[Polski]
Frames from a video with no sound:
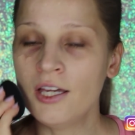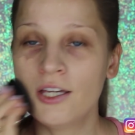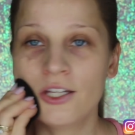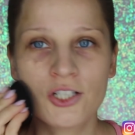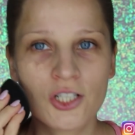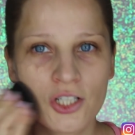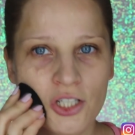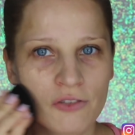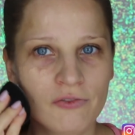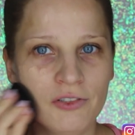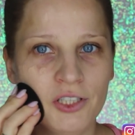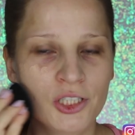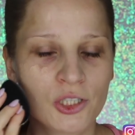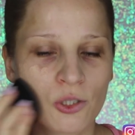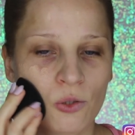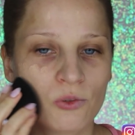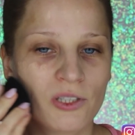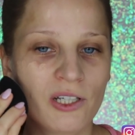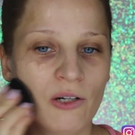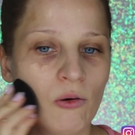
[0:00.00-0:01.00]
I rzeczywiście
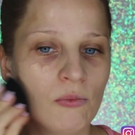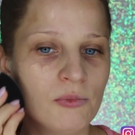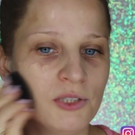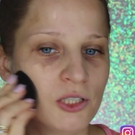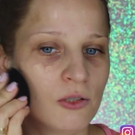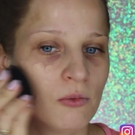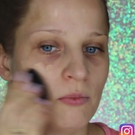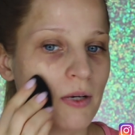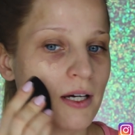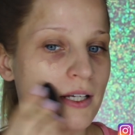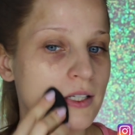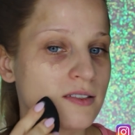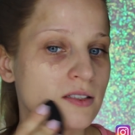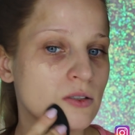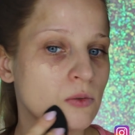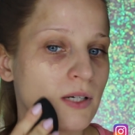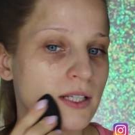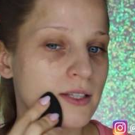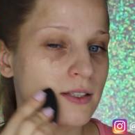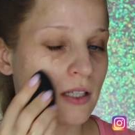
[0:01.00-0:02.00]
udało mi się
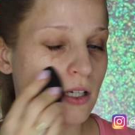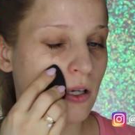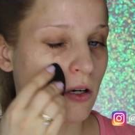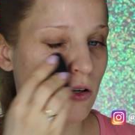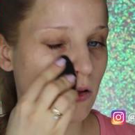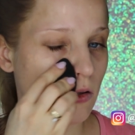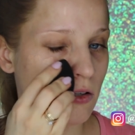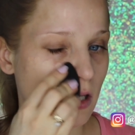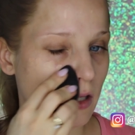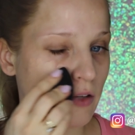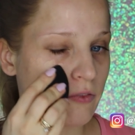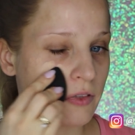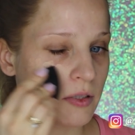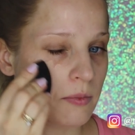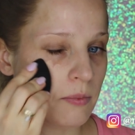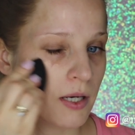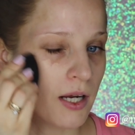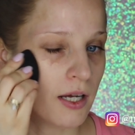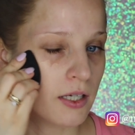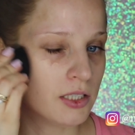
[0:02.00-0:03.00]
bardzo ładny kolor
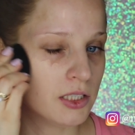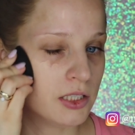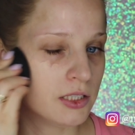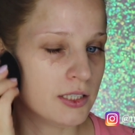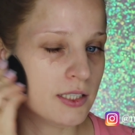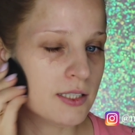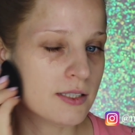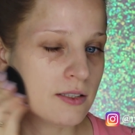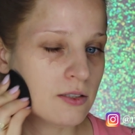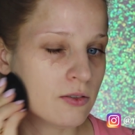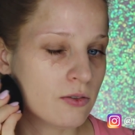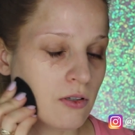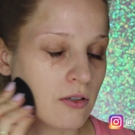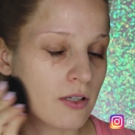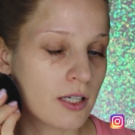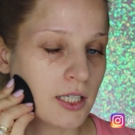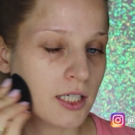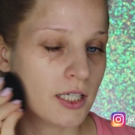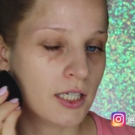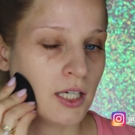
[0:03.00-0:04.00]
wybrać. Jest to
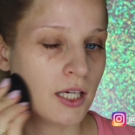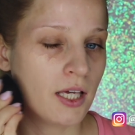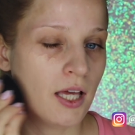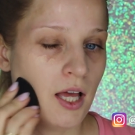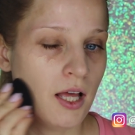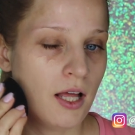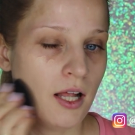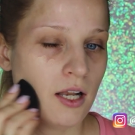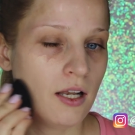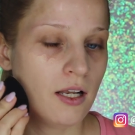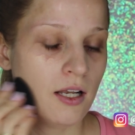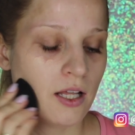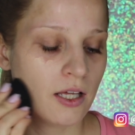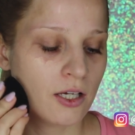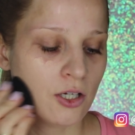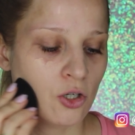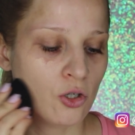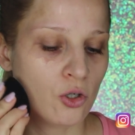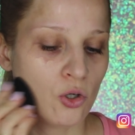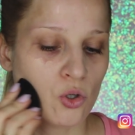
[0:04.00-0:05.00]
taki
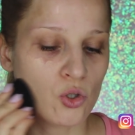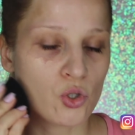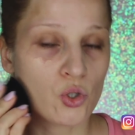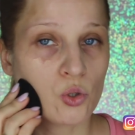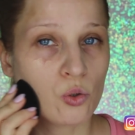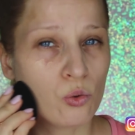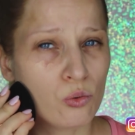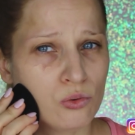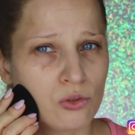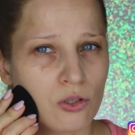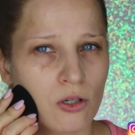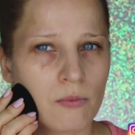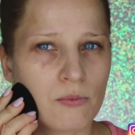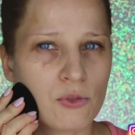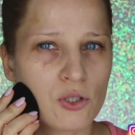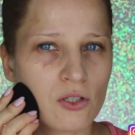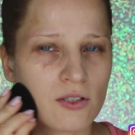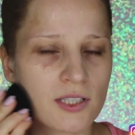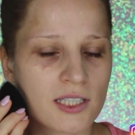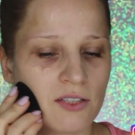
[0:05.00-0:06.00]
lekko
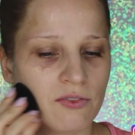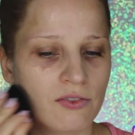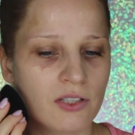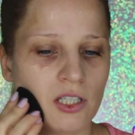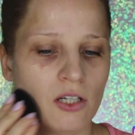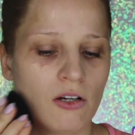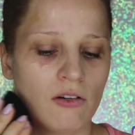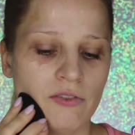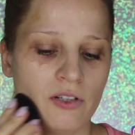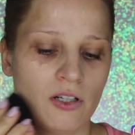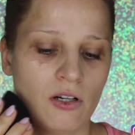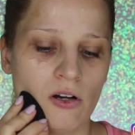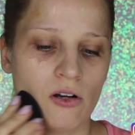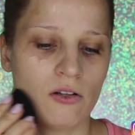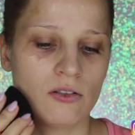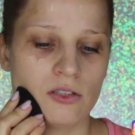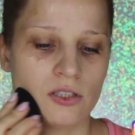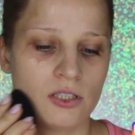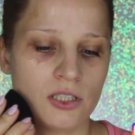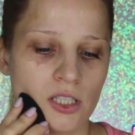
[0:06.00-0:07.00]
żółto-brzoskwiniowy
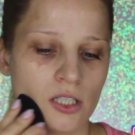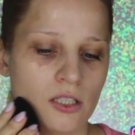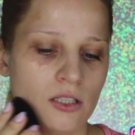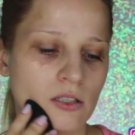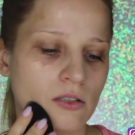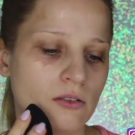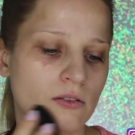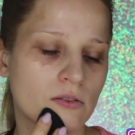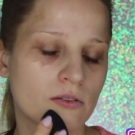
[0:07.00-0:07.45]
odcień.